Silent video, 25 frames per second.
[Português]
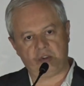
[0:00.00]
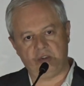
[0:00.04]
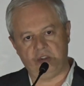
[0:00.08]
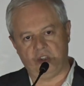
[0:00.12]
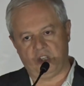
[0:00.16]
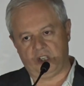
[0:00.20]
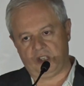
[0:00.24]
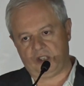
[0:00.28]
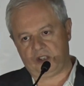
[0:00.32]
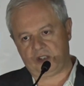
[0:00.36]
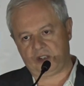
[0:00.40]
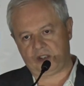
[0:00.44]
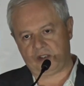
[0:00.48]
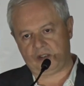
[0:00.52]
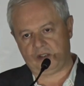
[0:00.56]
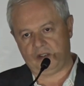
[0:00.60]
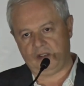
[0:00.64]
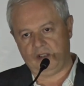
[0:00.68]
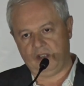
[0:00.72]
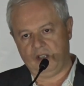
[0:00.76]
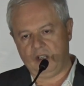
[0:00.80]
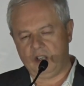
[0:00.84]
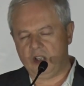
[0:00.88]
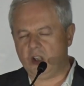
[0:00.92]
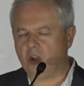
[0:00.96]
senhores,
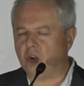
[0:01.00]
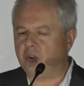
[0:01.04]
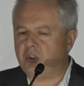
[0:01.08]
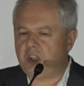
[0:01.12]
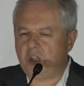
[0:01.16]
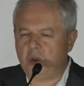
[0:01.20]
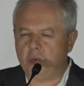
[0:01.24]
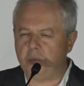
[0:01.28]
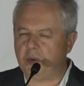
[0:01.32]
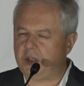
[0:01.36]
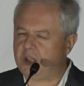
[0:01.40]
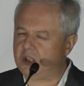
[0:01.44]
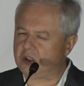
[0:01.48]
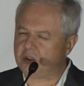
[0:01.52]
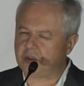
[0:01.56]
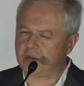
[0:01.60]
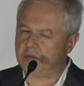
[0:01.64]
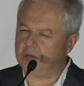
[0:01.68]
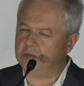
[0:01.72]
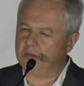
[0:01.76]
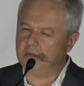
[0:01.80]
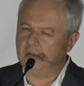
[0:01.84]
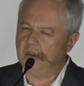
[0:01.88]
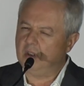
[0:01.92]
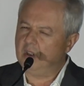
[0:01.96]
eu digo
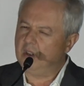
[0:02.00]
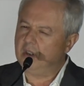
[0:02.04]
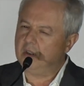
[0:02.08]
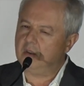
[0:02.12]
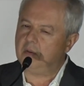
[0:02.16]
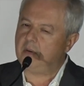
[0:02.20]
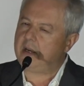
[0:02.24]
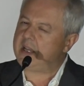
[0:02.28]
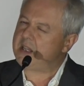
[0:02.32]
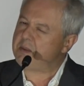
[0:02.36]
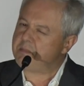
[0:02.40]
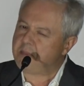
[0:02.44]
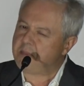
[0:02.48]
isto não é